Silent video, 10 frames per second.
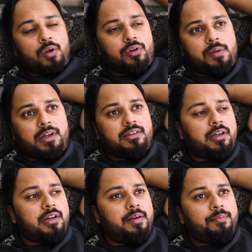उनके पास
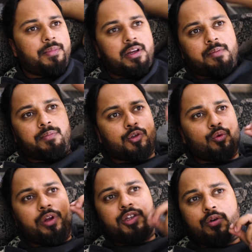चलना है मेरे
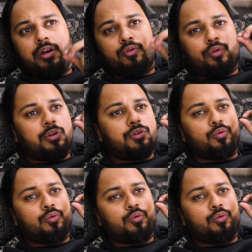मसूड़े जो हैं वो थोड़े